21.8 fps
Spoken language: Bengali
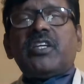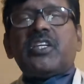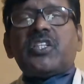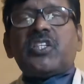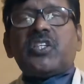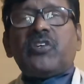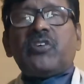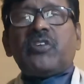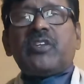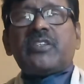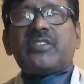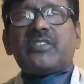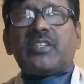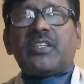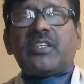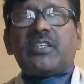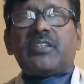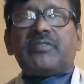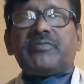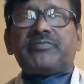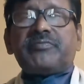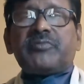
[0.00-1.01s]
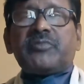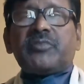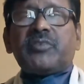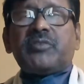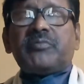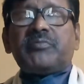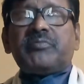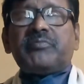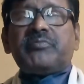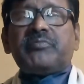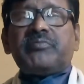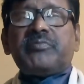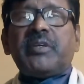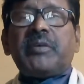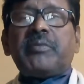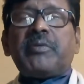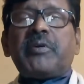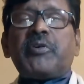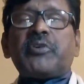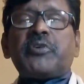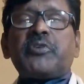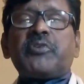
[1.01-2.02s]
রিক্সাওয়ালা ছেলে
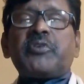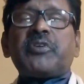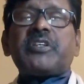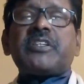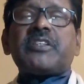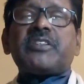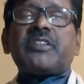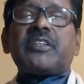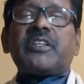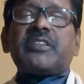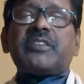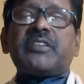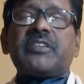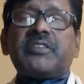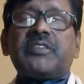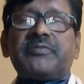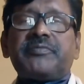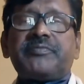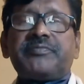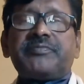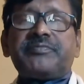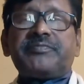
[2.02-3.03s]
বাবা অটো রিক্সা চালাতেন